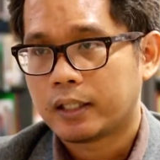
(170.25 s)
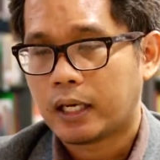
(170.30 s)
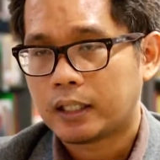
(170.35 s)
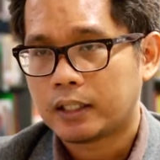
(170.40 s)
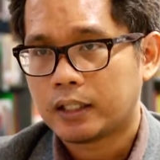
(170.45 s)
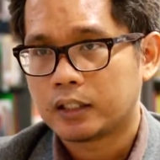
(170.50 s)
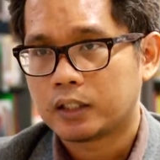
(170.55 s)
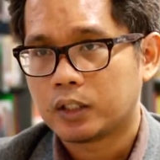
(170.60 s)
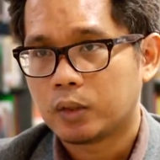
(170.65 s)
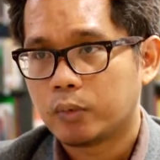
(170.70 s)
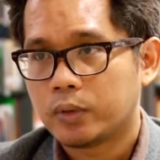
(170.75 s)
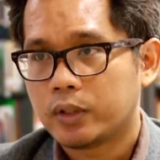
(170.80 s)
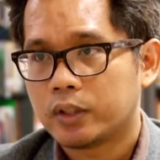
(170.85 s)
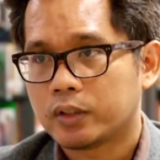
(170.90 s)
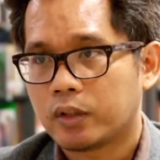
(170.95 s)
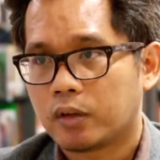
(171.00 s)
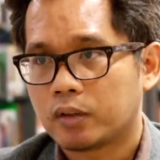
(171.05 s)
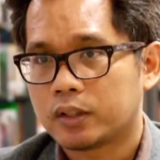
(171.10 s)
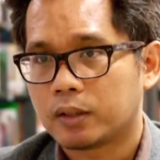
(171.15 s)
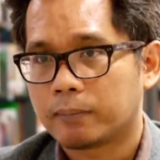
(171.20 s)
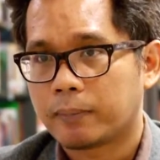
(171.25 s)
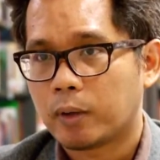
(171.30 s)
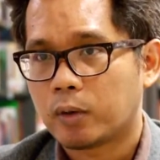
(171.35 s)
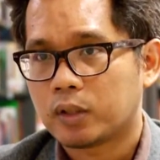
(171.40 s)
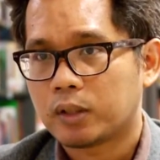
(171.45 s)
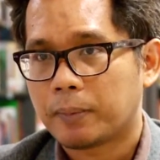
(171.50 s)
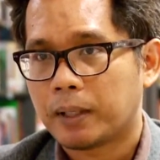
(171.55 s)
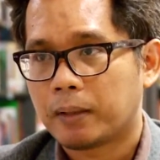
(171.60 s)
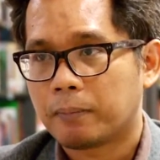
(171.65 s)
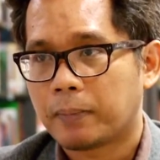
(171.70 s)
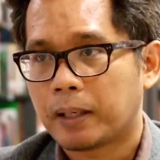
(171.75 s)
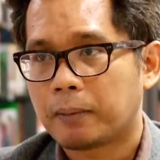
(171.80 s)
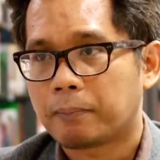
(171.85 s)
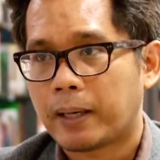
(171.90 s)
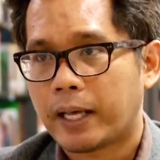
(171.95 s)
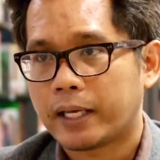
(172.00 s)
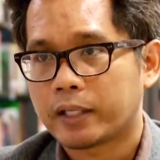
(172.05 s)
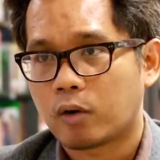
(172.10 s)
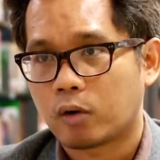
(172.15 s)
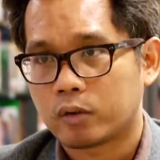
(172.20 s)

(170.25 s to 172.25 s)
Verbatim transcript: การเกิดทีวีดิจิตอลถึงแม้ว่าจะเป็นบ้านปลาย